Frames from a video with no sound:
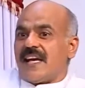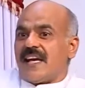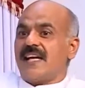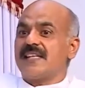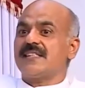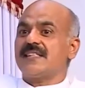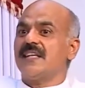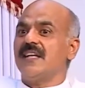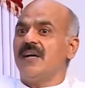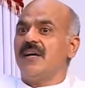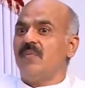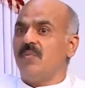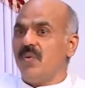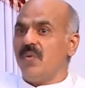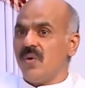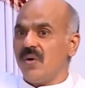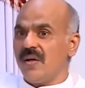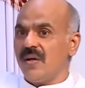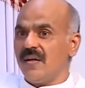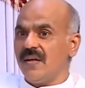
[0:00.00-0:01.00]
कैसे हम
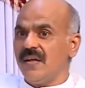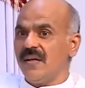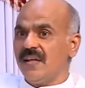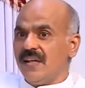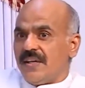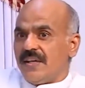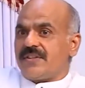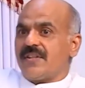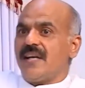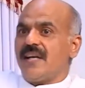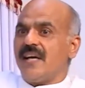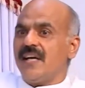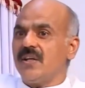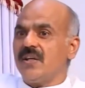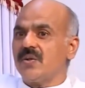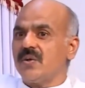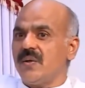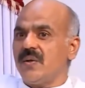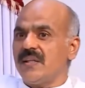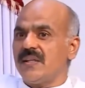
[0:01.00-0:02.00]
वो है इतना ही
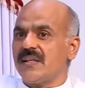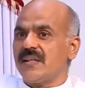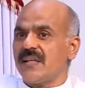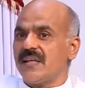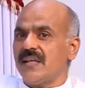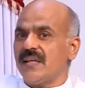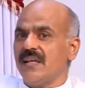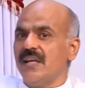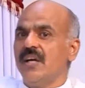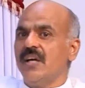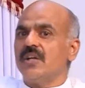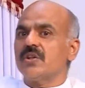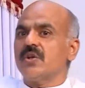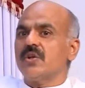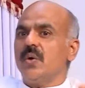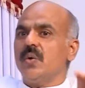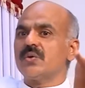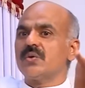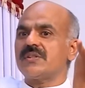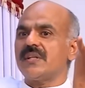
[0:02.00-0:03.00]
तो अंतर है तो
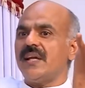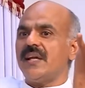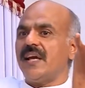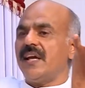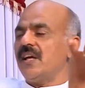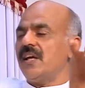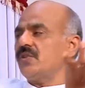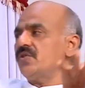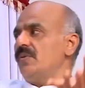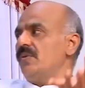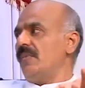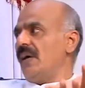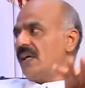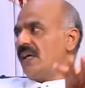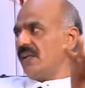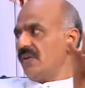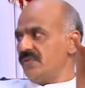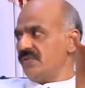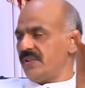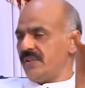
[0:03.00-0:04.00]
उसने ये जो
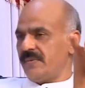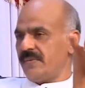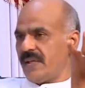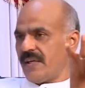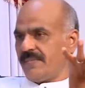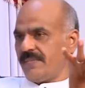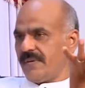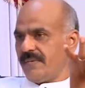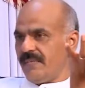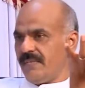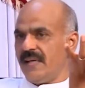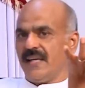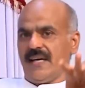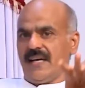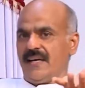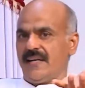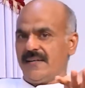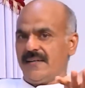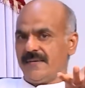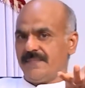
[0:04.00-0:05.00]
मानव जीवन हमें मिला
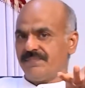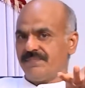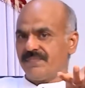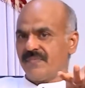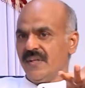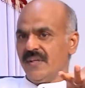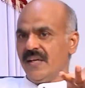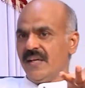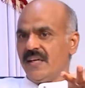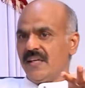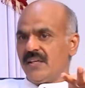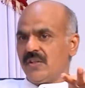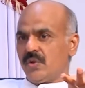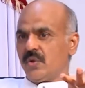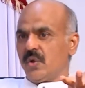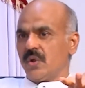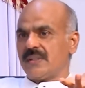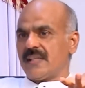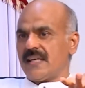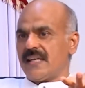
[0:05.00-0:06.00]
है
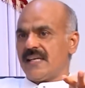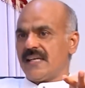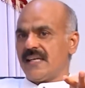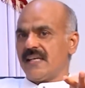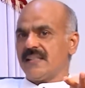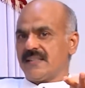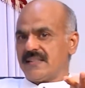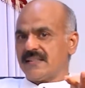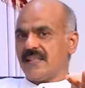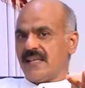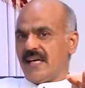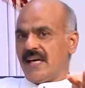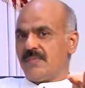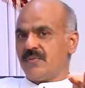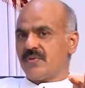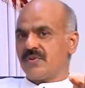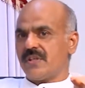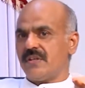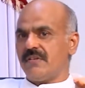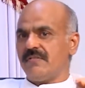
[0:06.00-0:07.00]
दो तरह से आप
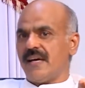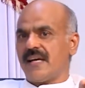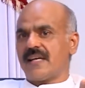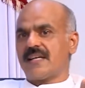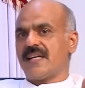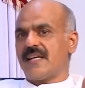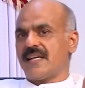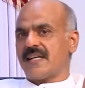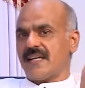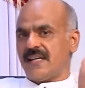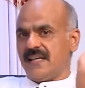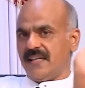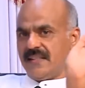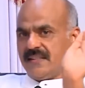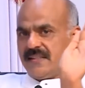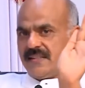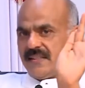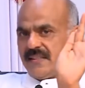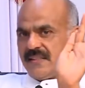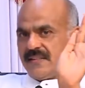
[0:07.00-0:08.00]
उसकी व्याख्या कर
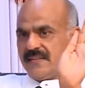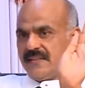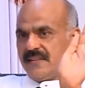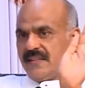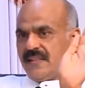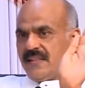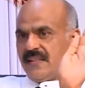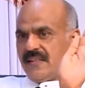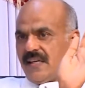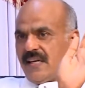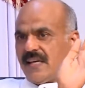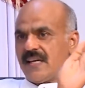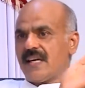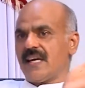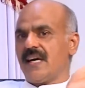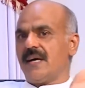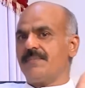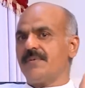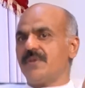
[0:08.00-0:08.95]
लीजिए अगर आप